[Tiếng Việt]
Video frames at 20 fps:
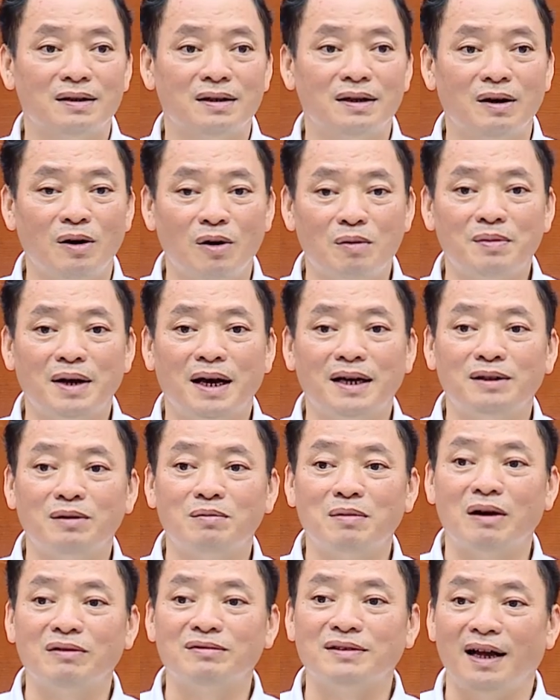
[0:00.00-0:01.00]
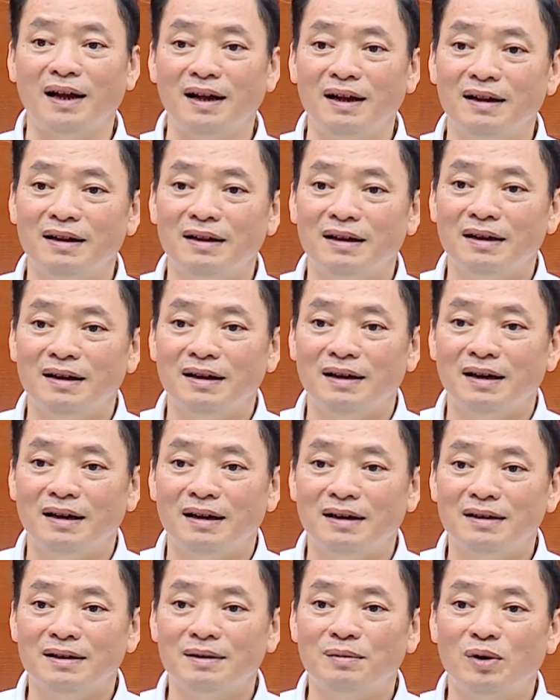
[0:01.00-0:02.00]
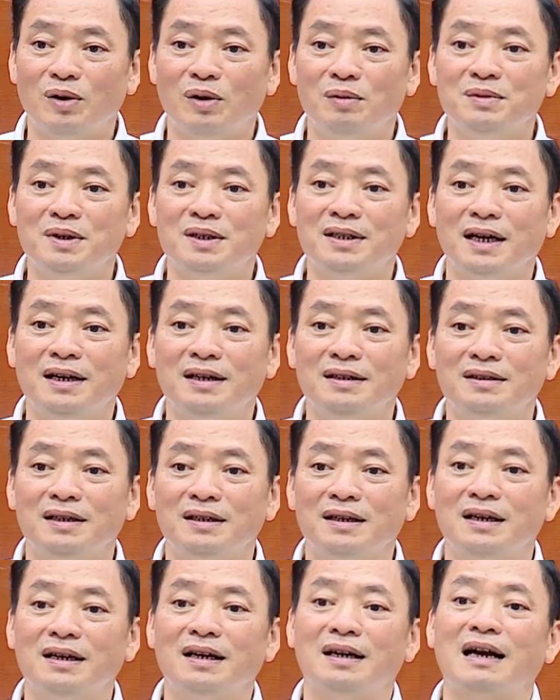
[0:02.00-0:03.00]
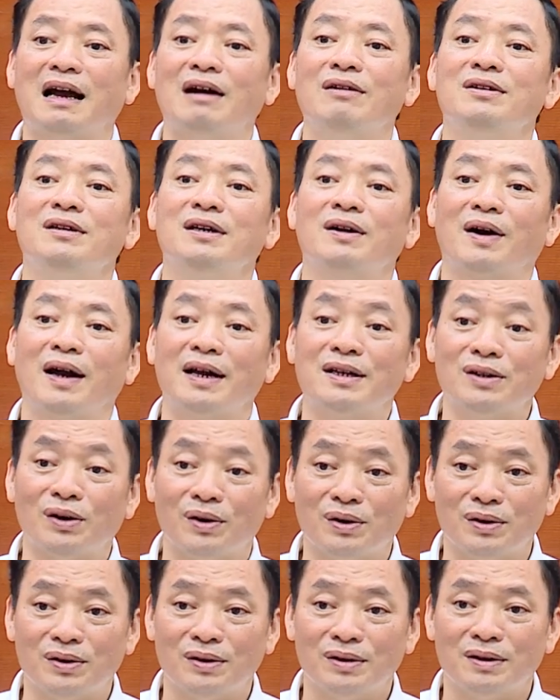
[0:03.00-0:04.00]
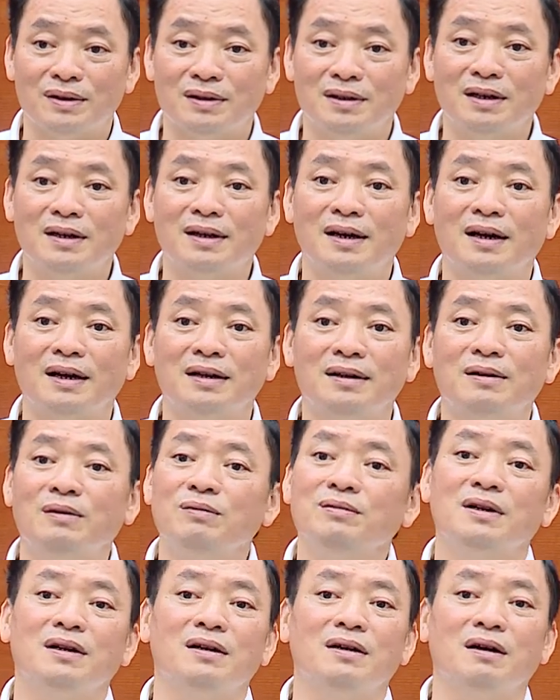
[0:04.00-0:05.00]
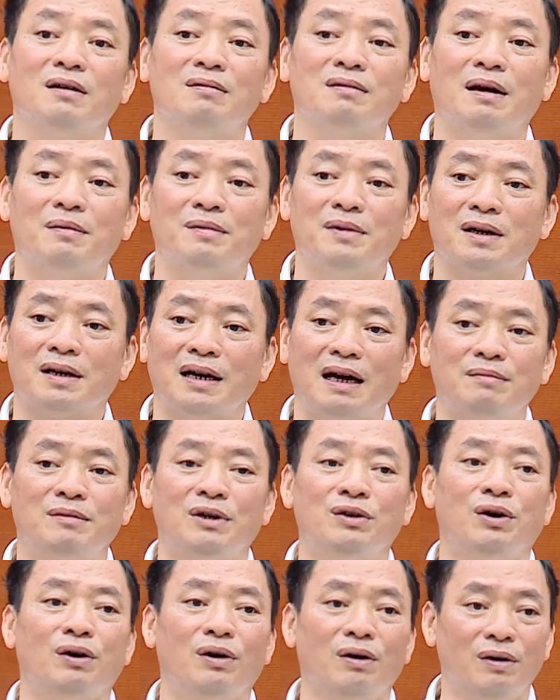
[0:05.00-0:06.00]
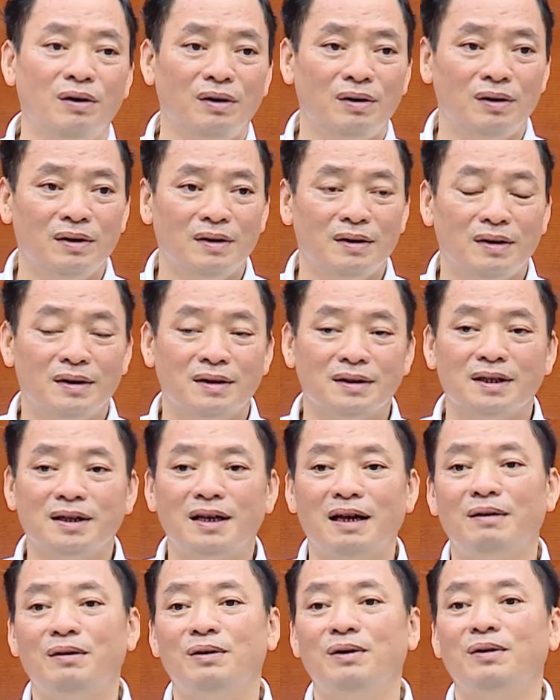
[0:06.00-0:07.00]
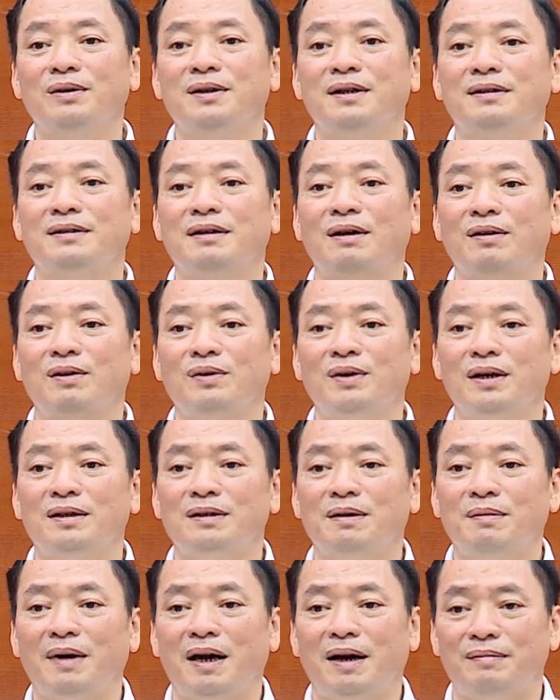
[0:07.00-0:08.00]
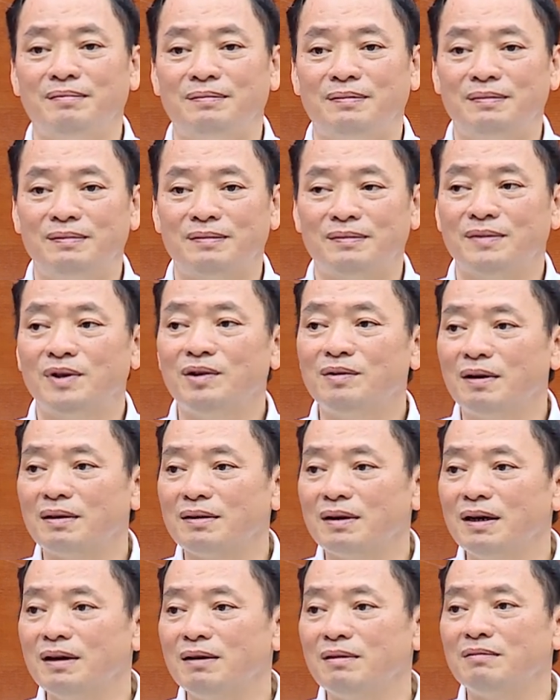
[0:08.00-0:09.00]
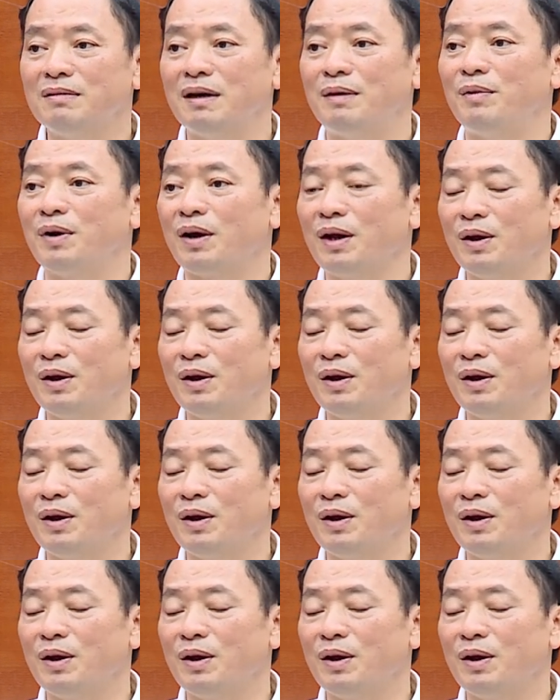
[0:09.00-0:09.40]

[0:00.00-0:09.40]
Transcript: thế là hôm nay thông báo giá nhưng mà hôm như giá thị trường đã, đã cao hơn của anh rồi thế là anh không không làm được làm là nỗ thế là nó nỗ thì sao các huyện dám làm đúng không đây cũng là một